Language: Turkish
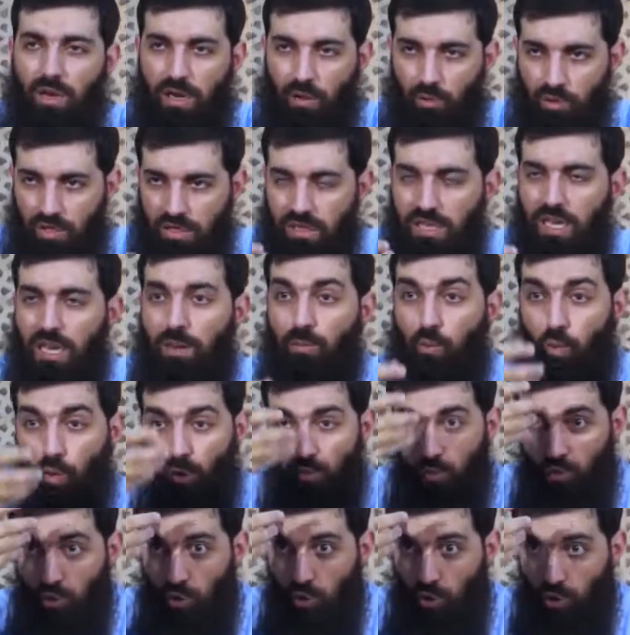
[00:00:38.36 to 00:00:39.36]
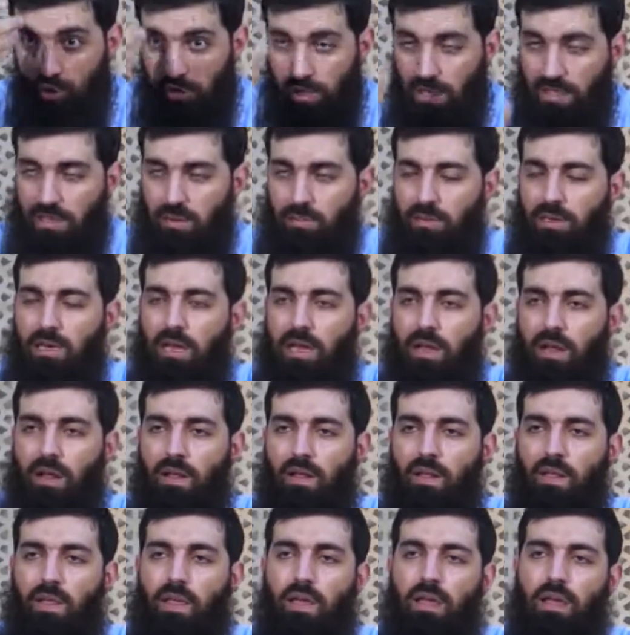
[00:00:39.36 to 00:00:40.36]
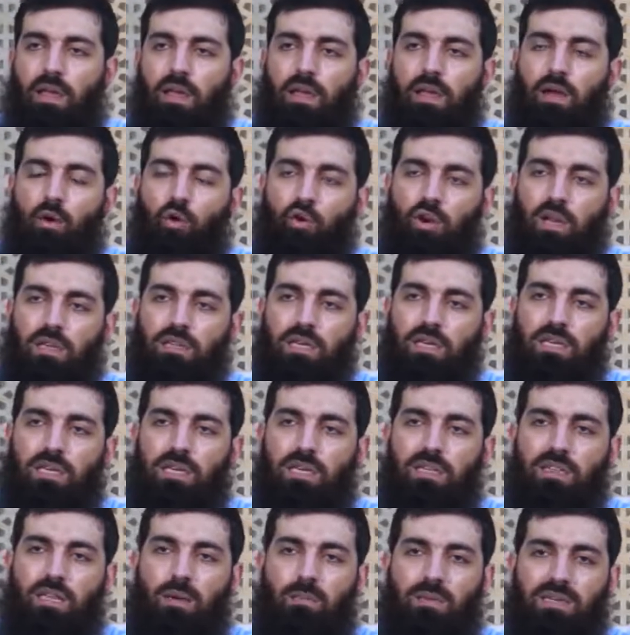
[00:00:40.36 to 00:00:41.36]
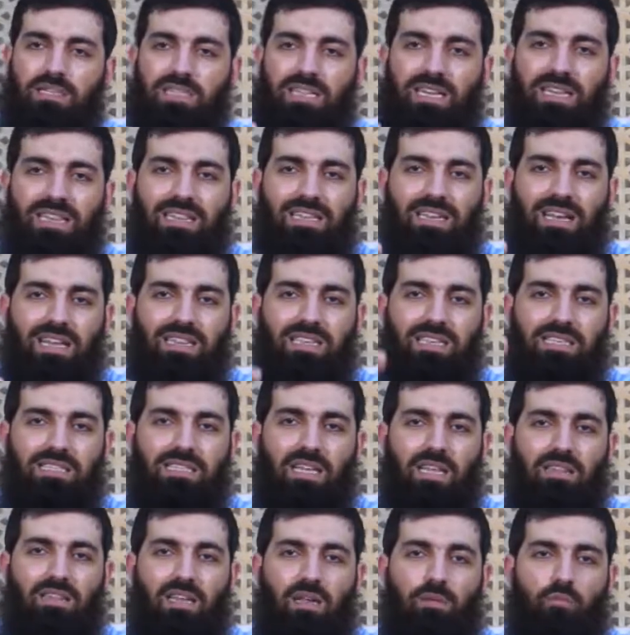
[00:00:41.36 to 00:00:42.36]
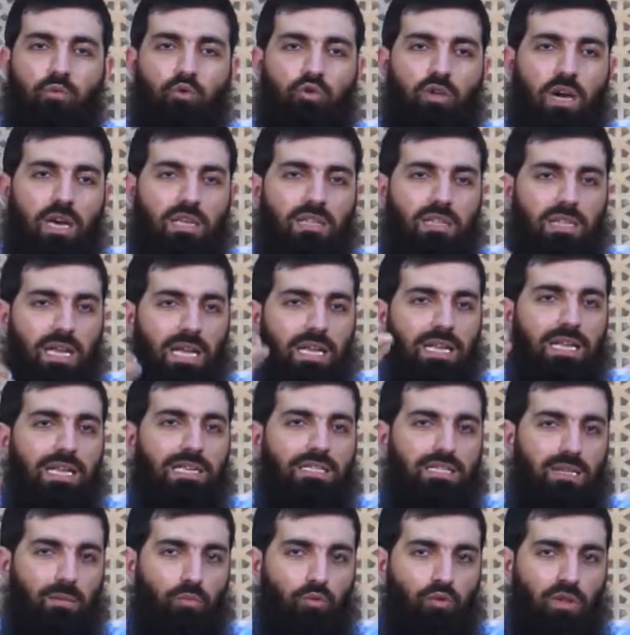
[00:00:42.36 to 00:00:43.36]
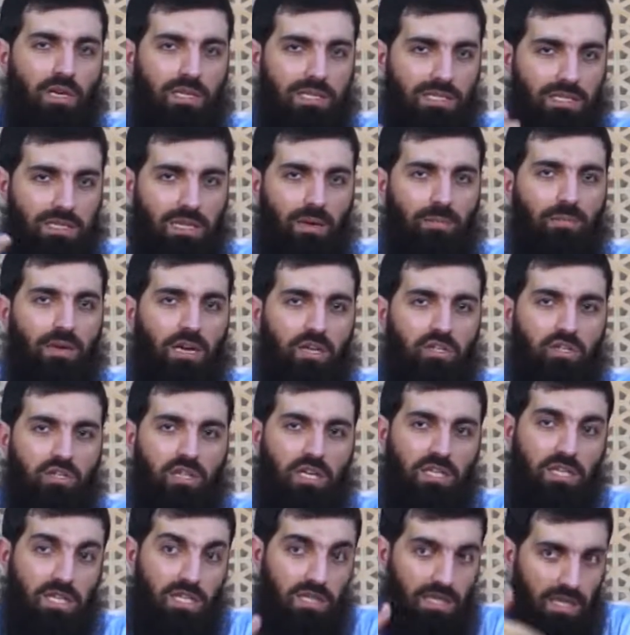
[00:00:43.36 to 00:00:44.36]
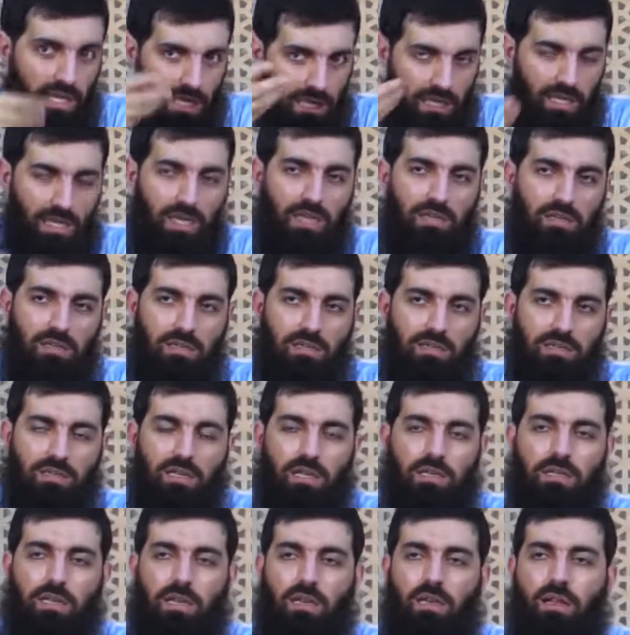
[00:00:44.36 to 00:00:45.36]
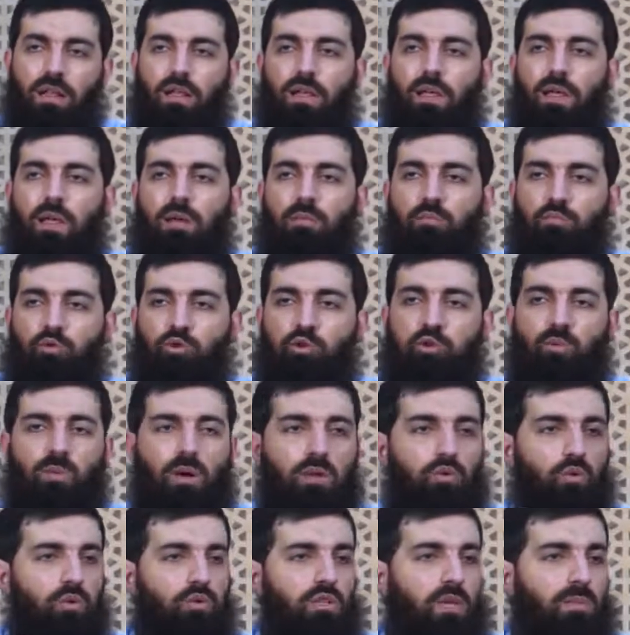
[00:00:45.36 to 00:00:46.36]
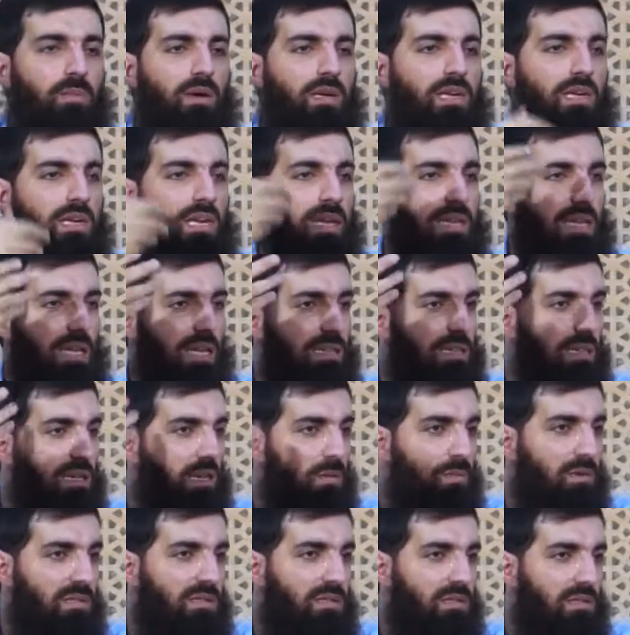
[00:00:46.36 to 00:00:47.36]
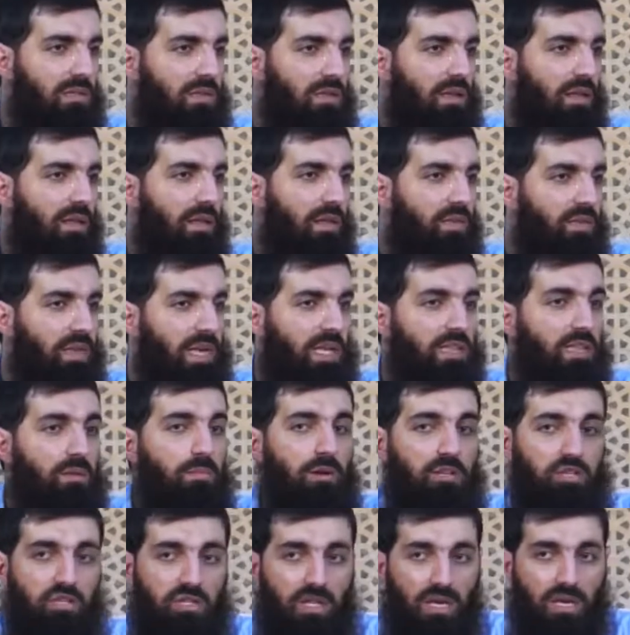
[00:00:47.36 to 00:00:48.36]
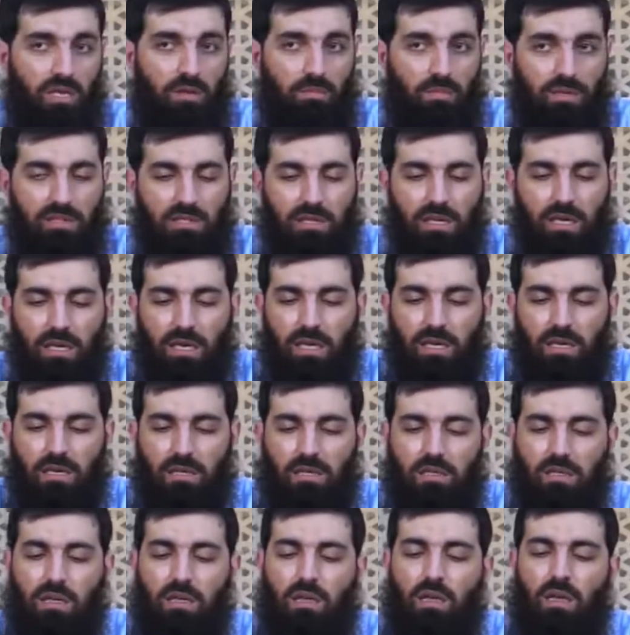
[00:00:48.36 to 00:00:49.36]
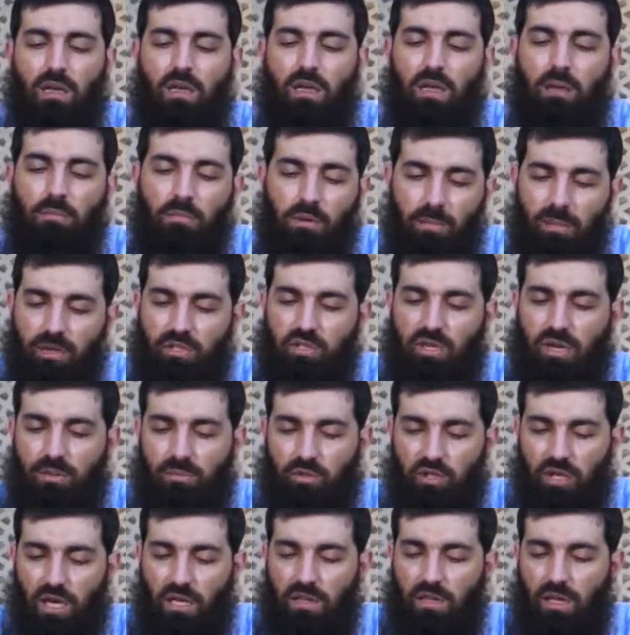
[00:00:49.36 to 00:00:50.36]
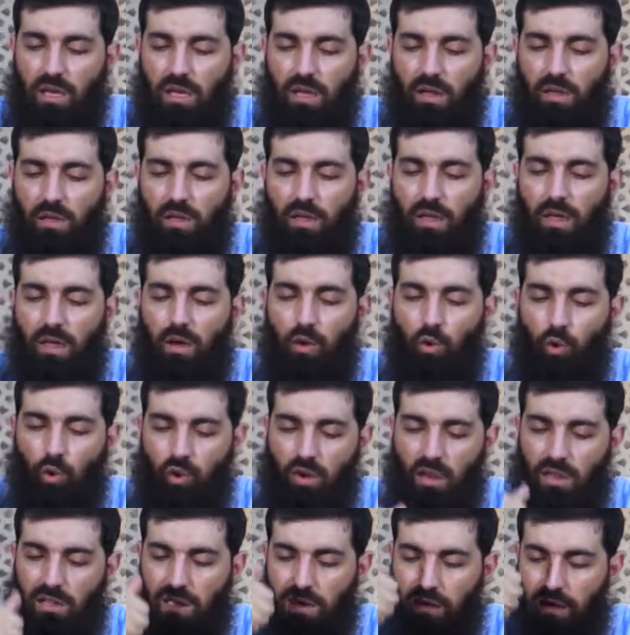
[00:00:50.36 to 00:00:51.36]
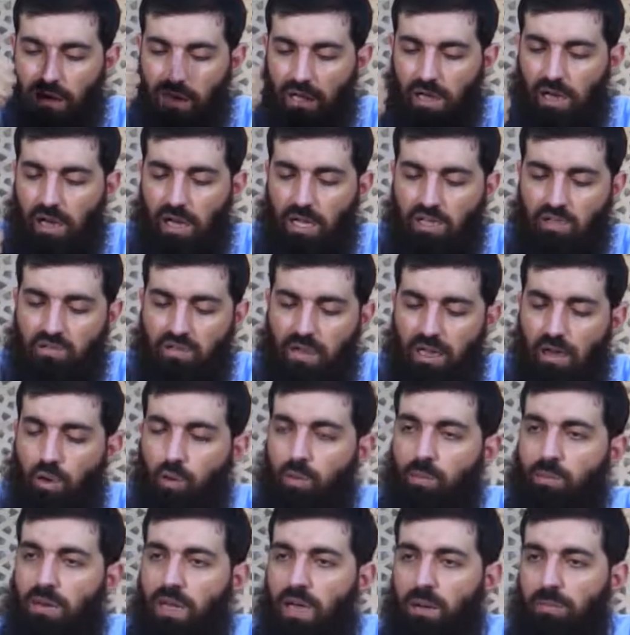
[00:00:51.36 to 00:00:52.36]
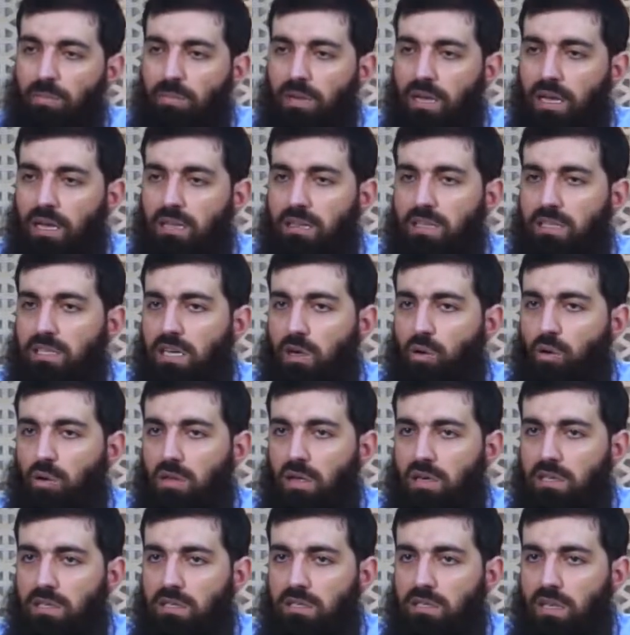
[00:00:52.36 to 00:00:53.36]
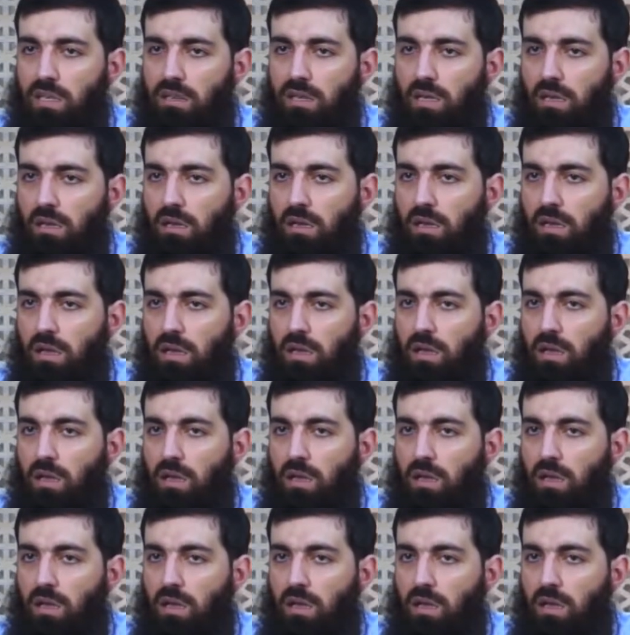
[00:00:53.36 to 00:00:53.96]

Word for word: velev ki diyelim olmuş olsaydı bile oradaki namaz kıldıran insanlar müsait değillerse buna İslami açıdan ki değiller zaten. Müslümanın o zaman yine kendi namazını kendi başına kılması gerekirdi. Bir başka bir şey daha oralara hac veya umre yapmaya gidecek olan insanlar